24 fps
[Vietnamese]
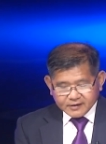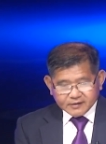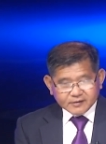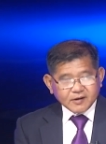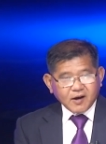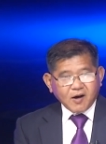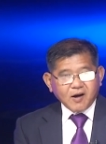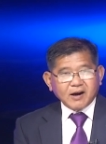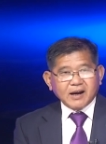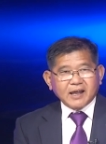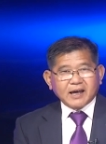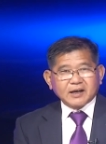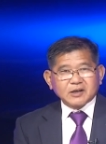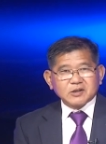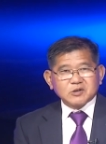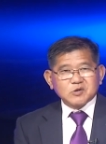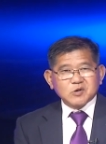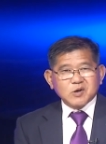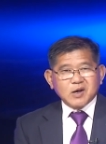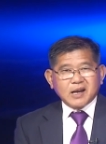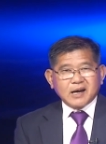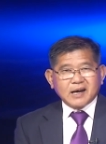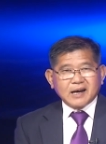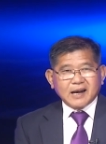Đó là cái
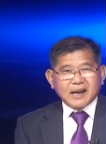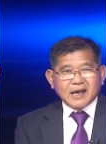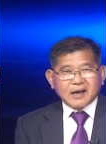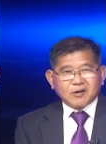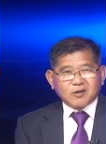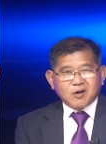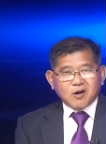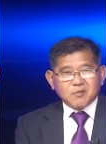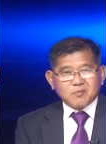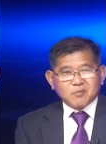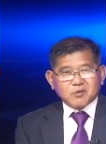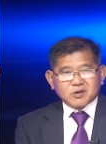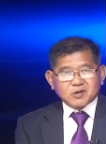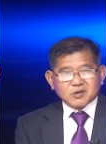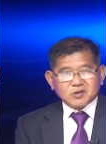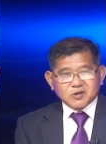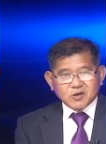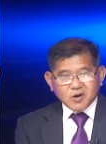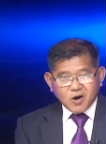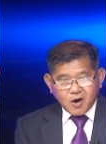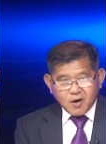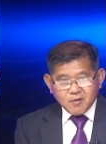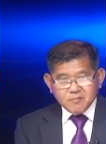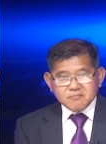chuyện là có một
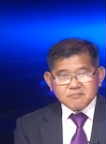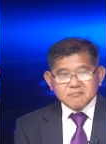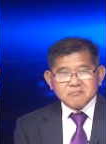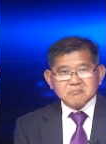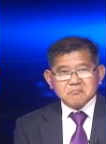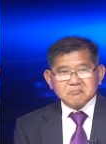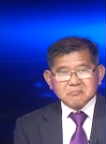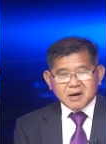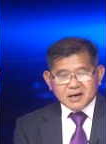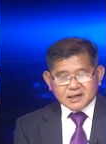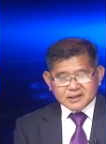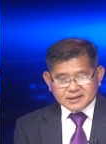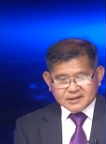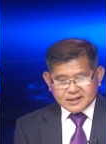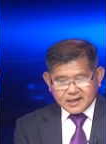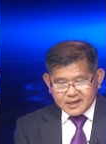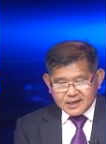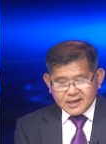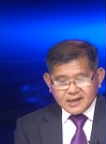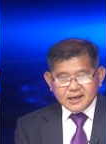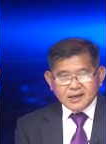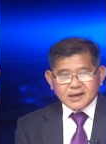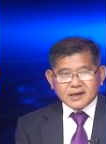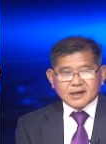nhóm bác
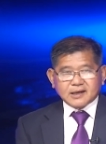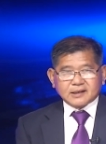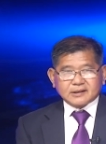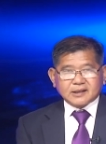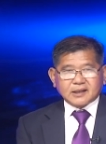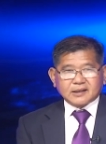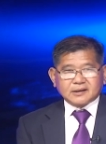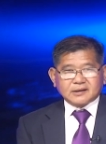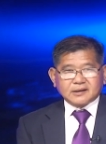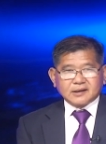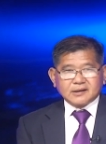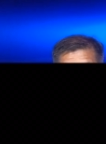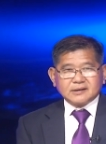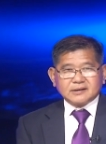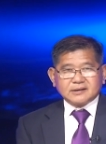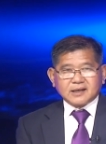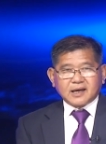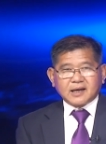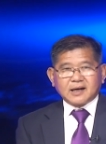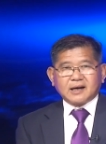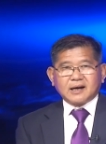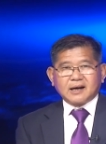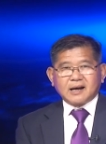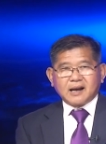sĩ, người ta tự
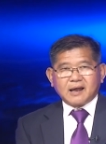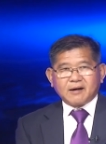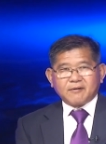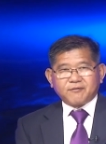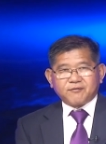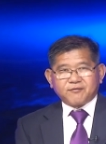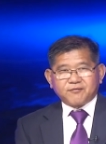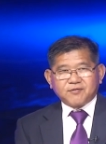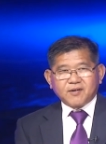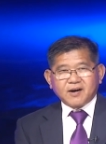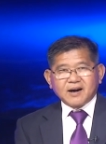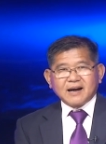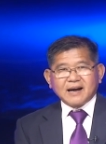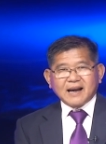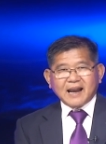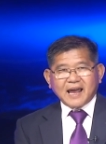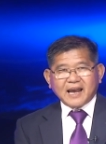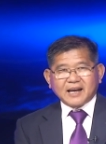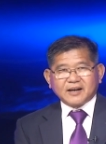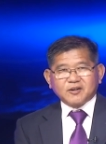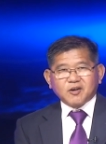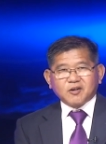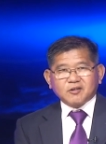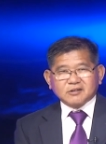nhận là
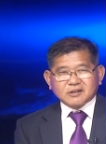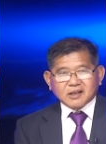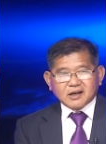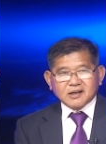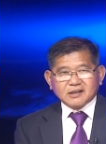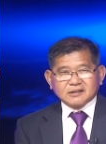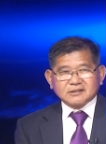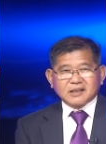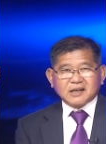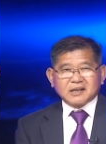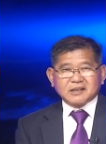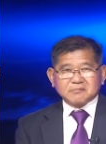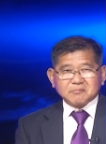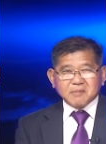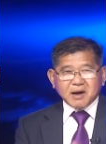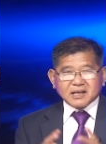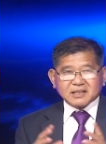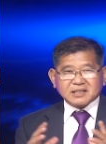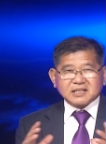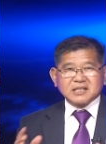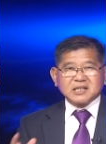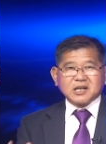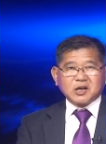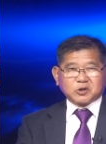Frontline Doctor, tức là
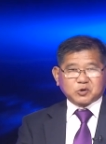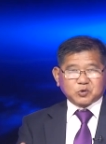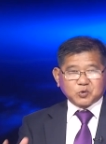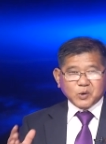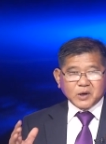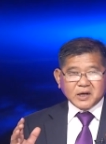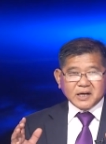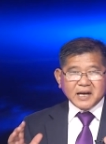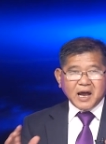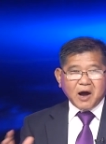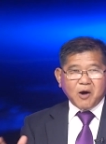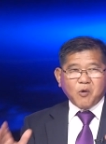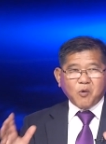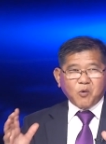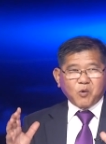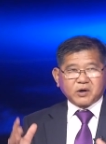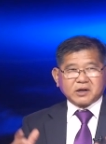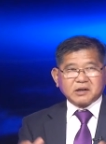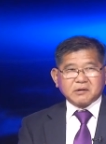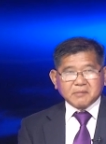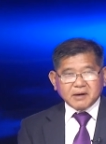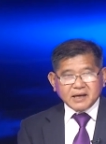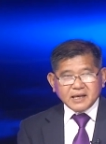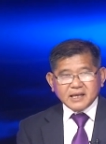bác sĩ ở tuyến đầu của
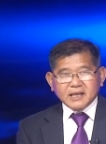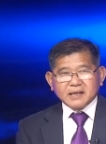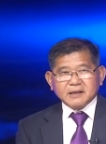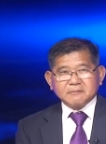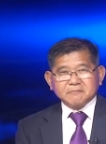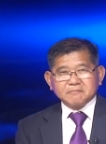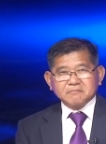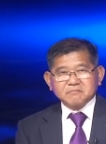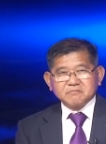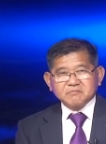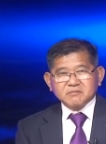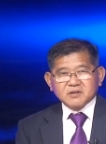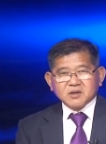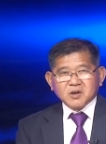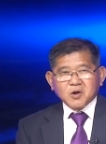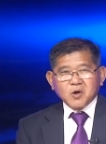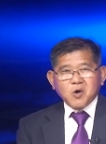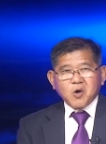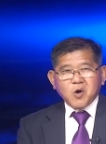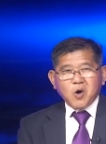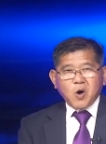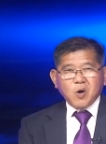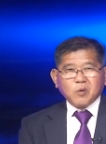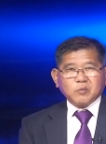nước Mỹ.
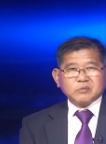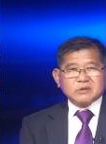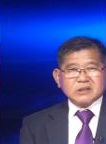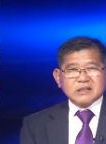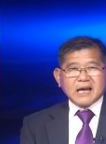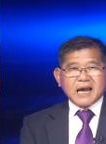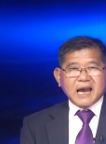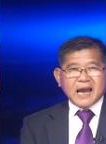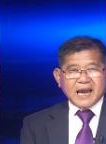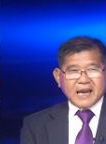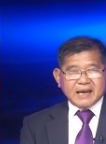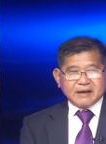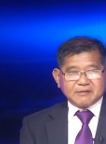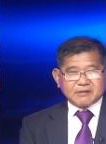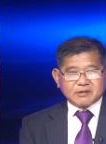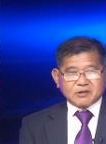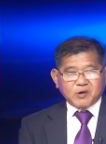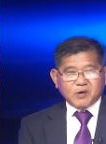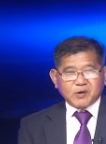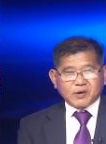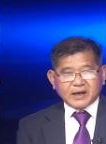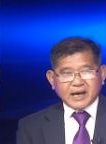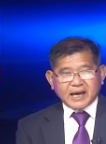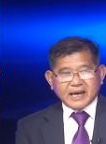Hôm thứ Hai vừa
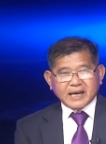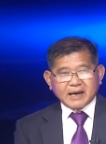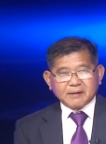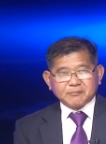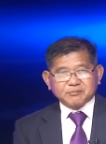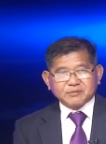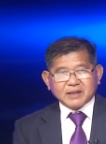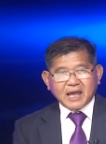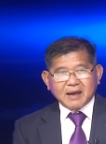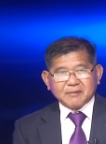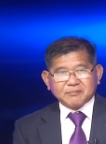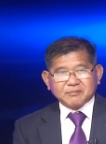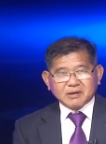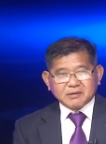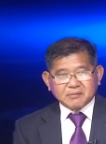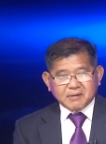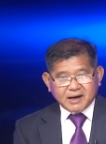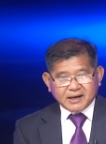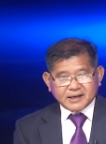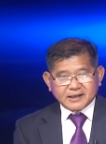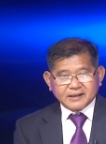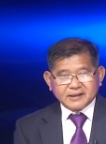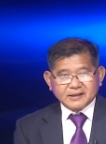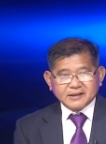rồi, ngày 28 tháng
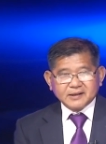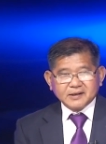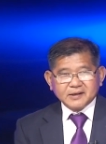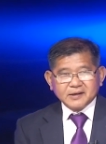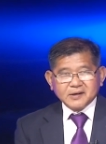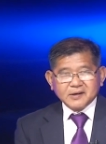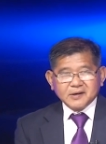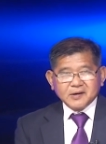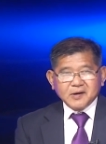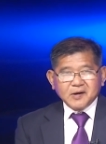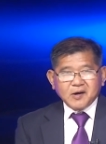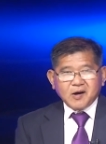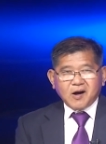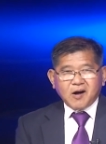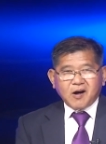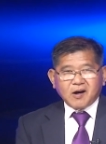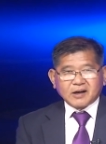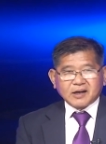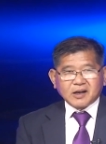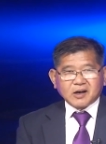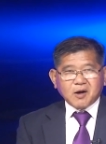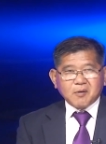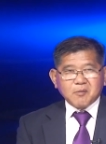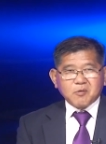7,
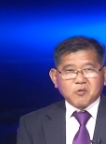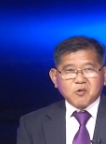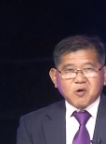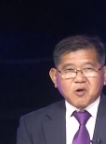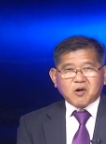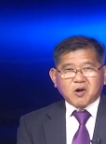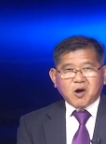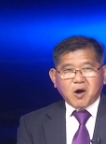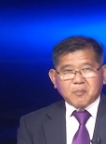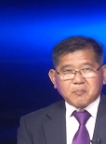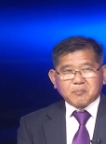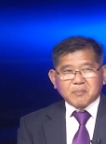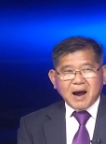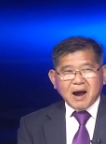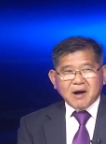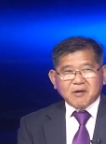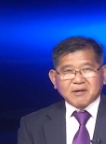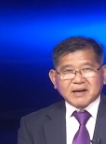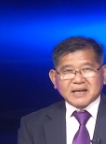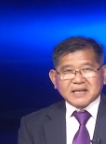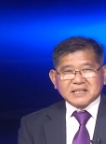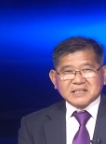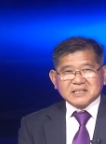họ đã có một cuộc họp báo ngay